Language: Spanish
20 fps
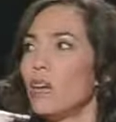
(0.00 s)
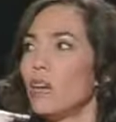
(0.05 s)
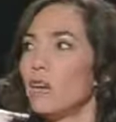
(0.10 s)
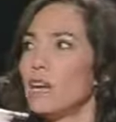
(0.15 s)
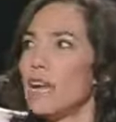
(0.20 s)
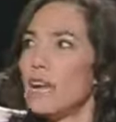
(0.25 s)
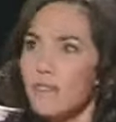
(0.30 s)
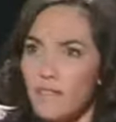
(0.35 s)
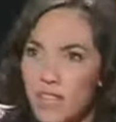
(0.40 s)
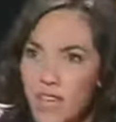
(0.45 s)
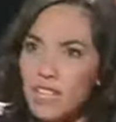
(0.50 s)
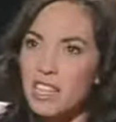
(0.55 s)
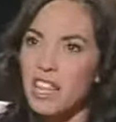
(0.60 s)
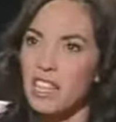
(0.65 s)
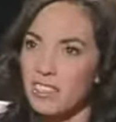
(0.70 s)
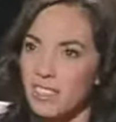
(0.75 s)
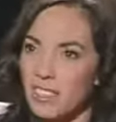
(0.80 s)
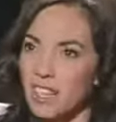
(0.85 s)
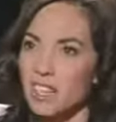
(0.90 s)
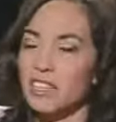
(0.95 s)
La fiesta
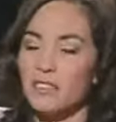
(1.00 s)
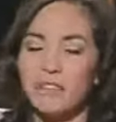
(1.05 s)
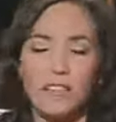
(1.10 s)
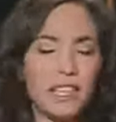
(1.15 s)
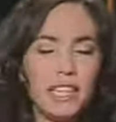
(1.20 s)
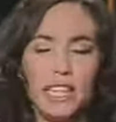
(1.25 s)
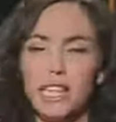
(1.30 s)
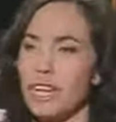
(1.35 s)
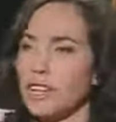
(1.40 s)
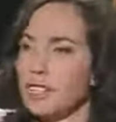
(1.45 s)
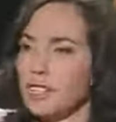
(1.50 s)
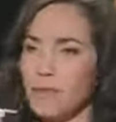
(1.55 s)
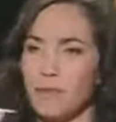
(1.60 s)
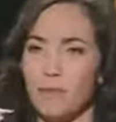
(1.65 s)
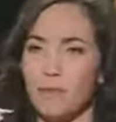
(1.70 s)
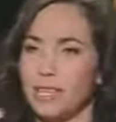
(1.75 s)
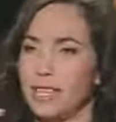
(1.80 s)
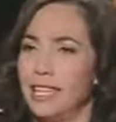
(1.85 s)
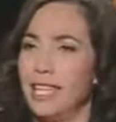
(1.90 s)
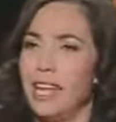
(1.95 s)
sí, festejar siempre tiene